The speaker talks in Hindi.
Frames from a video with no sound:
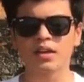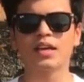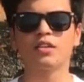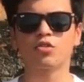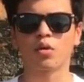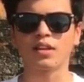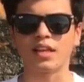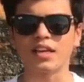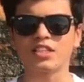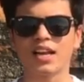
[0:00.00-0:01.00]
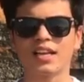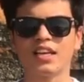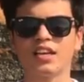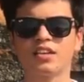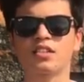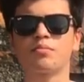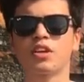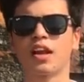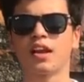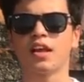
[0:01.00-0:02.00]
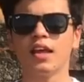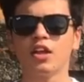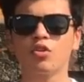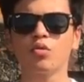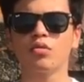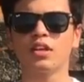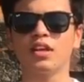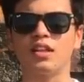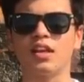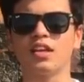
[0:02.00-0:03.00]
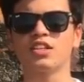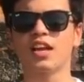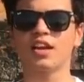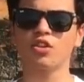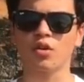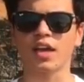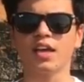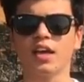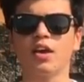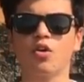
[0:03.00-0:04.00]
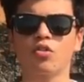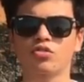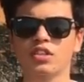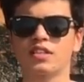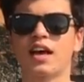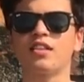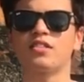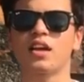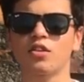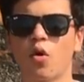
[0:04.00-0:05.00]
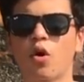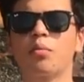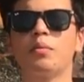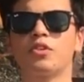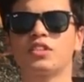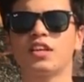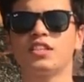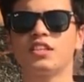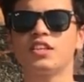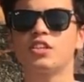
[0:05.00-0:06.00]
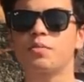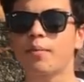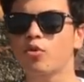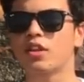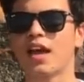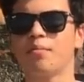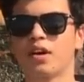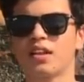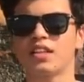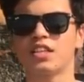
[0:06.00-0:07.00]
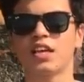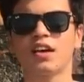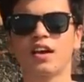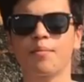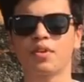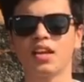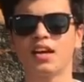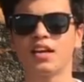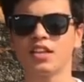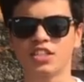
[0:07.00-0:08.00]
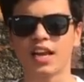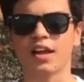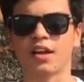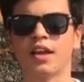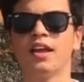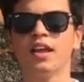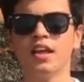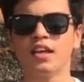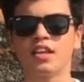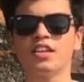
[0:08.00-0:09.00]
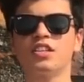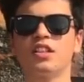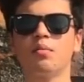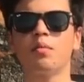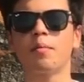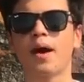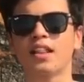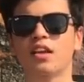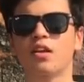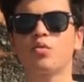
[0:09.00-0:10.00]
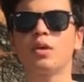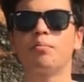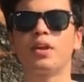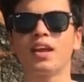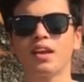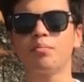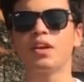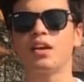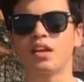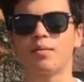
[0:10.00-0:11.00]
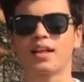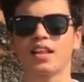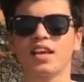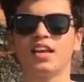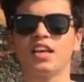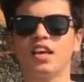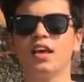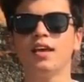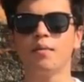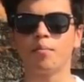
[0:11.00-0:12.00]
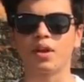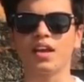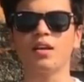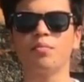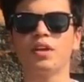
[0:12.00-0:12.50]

पे थोड़ा धीरे चलानी है ये सब चलाना है तो ये धीरे चलाना तो है ही है और उसके साथ साथ और भी बहुत सारी चीज़ें जिस पर आपको ध्यान बरतना चाहिए अगर आप नई गाड़ी चला रहे हैं ये जितनी भी मैं बात कर रहा हूँ ये ब्रेक इन पीरियड की बात है यानी कि ब्रेक इन